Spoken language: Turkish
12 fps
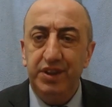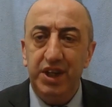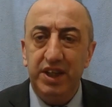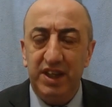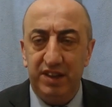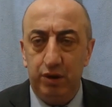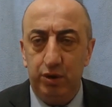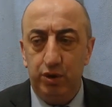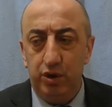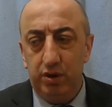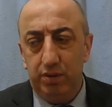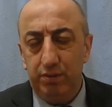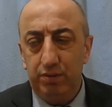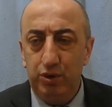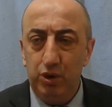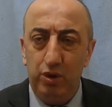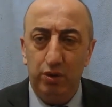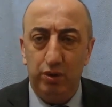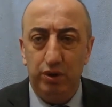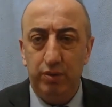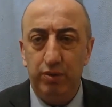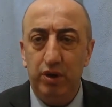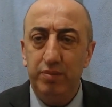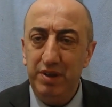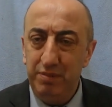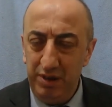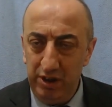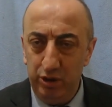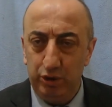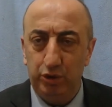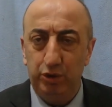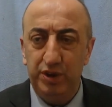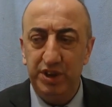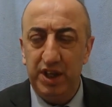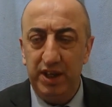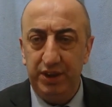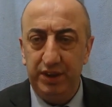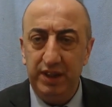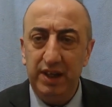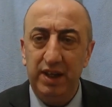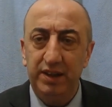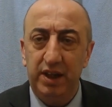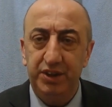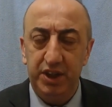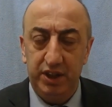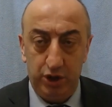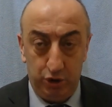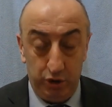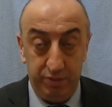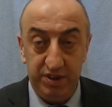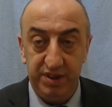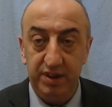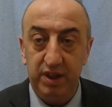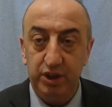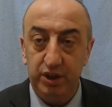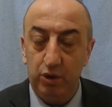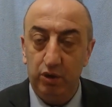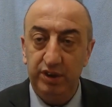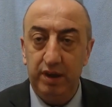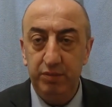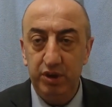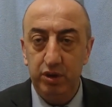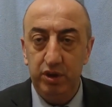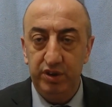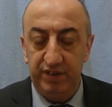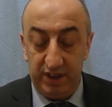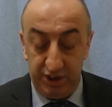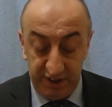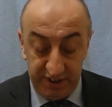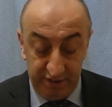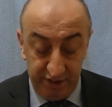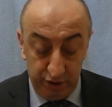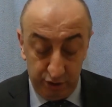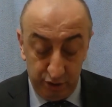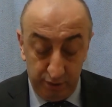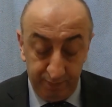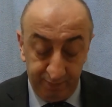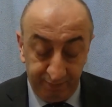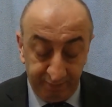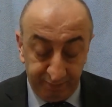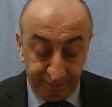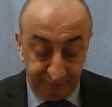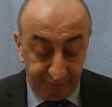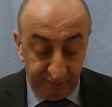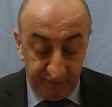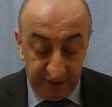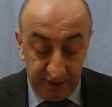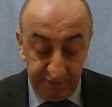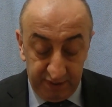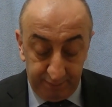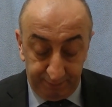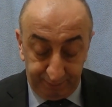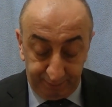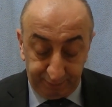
İşte çek kesiliyor, şöyle oluyor, böyle bil, biliyorsunuz o hikaye işte. Yalandan çek kesiyor birisine, işte ondan bir gün önce falan cezaevine giriyor falan filan.